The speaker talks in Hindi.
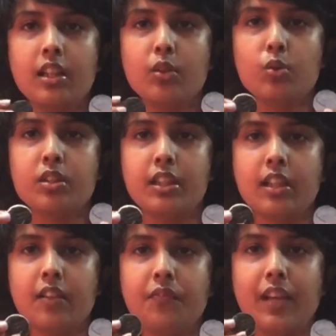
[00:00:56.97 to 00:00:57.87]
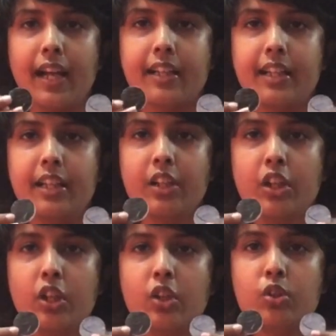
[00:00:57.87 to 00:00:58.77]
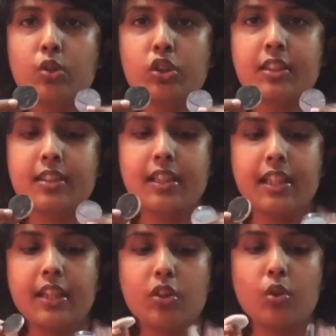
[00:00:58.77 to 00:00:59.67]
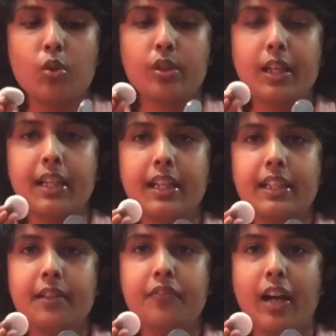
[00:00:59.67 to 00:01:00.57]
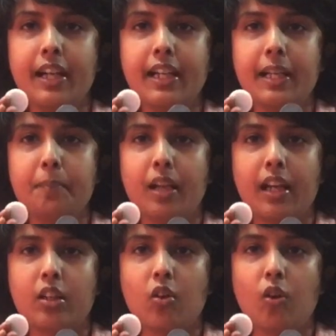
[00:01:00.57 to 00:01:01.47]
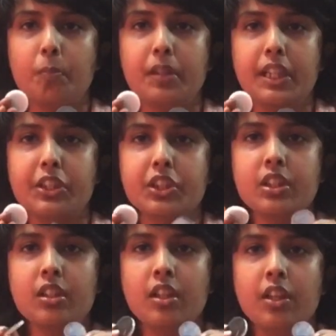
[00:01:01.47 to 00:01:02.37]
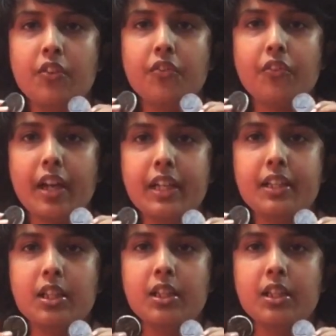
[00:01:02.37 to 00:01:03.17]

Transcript: दूसरी तरफ ब्लैक है तो कुछ इस तरीके से होता है ये वाइट एंड ब्लैक का कॉम्बिनेशन वाइट